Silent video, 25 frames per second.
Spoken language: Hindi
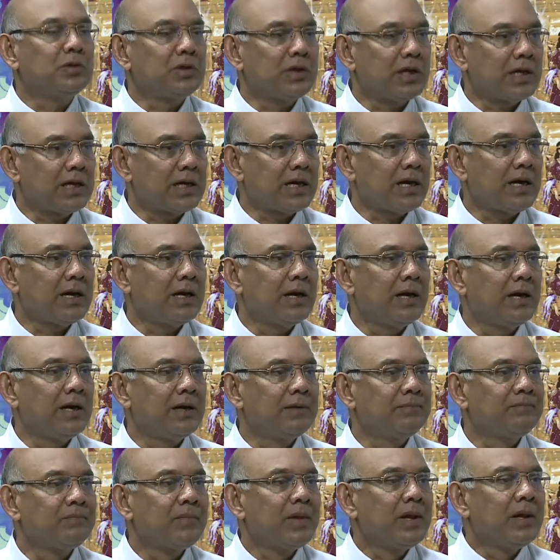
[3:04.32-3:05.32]
होता रहा
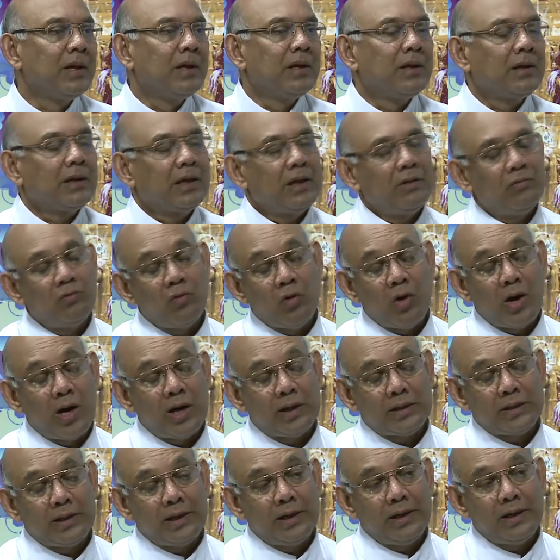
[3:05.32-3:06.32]
कि वो
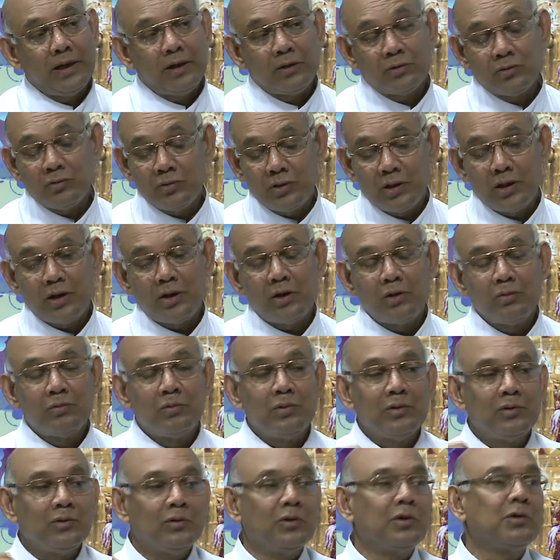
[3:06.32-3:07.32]
आते एक सुंदर
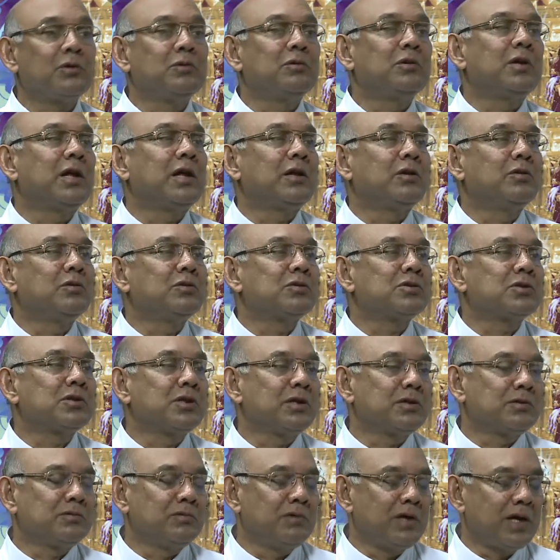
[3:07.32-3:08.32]
अनुभव और खुदा दोस्त
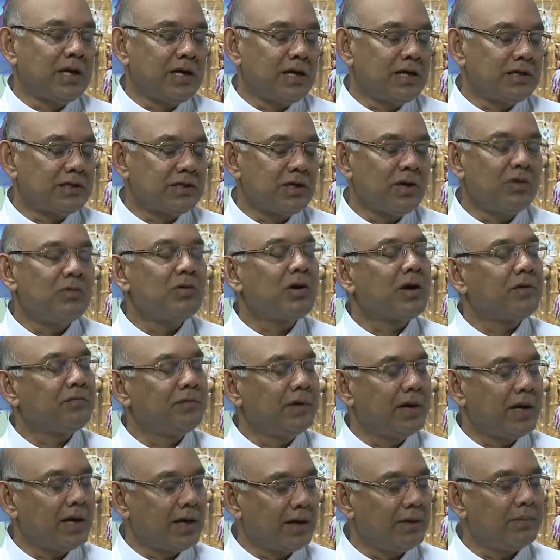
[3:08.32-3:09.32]
का सुनाना चाहूँगा
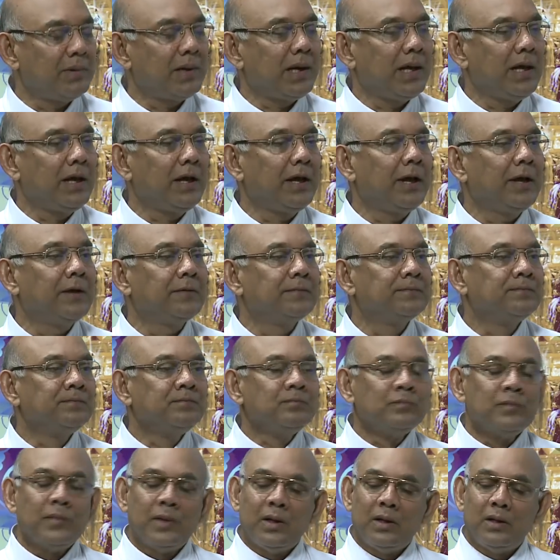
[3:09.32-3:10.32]
फिर आगे बढ़ेंगे
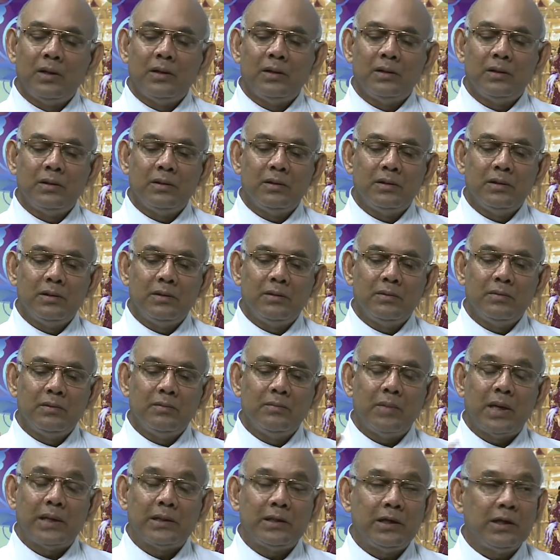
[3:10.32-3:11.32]

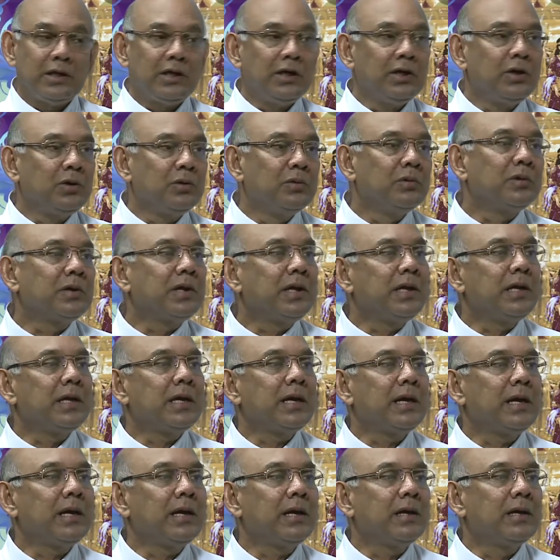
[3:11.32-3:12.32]
बात टू की
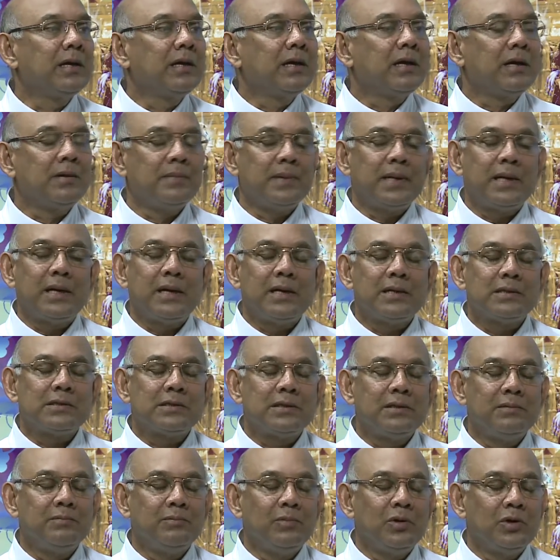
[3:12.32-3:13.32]
है हमारा
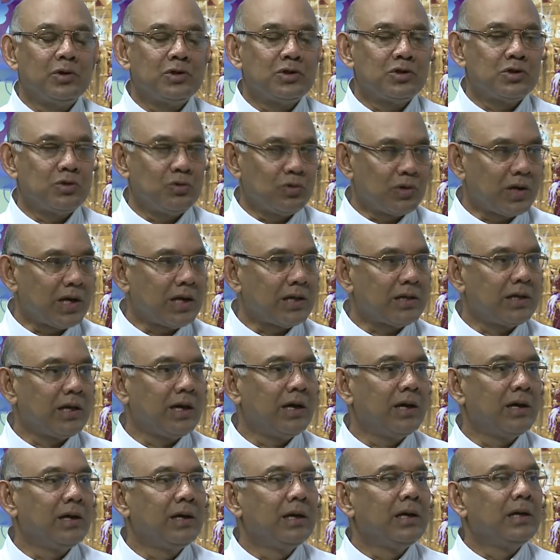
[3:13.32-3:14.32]
आश्रम बहुत छोटा
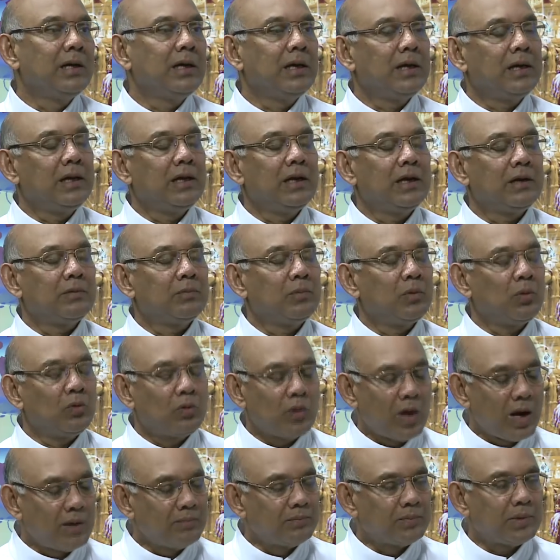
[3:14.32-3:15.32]
था लेकिन एक
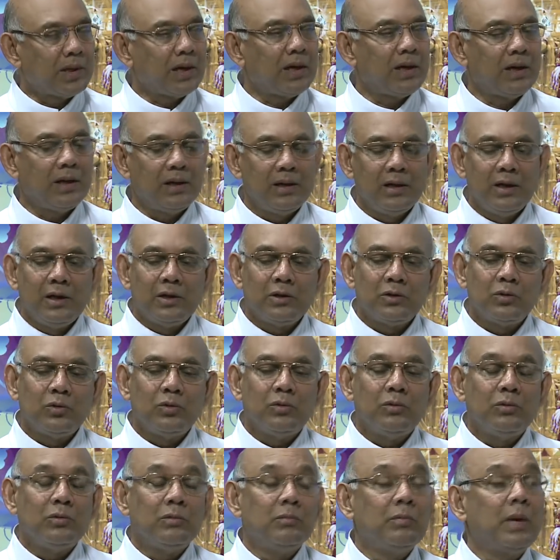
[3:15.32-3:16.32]
प्रोग्राम था तो
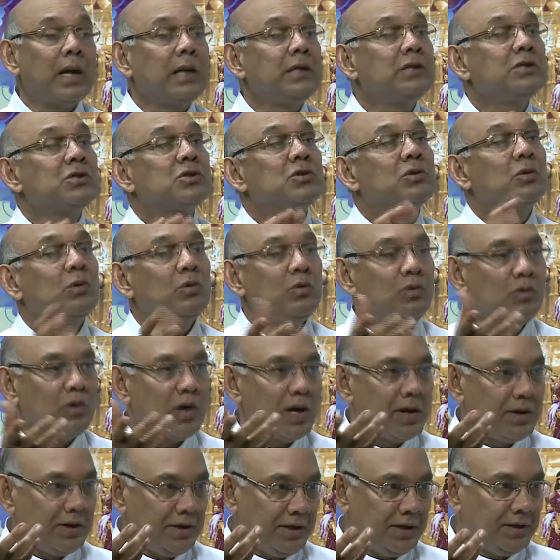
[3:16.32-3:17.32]
2200 लोग
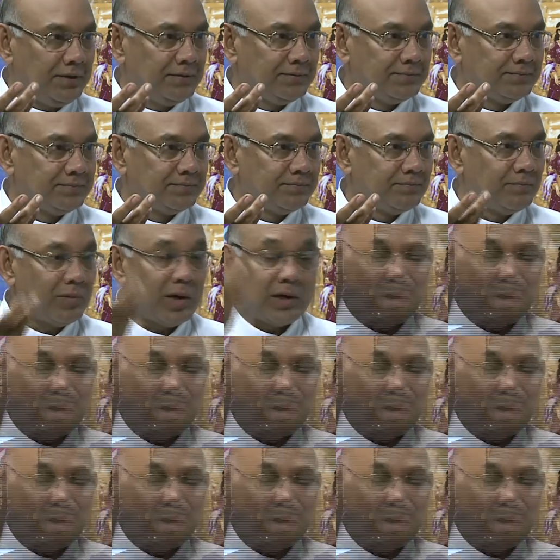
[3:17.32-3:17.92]
आ गए 2200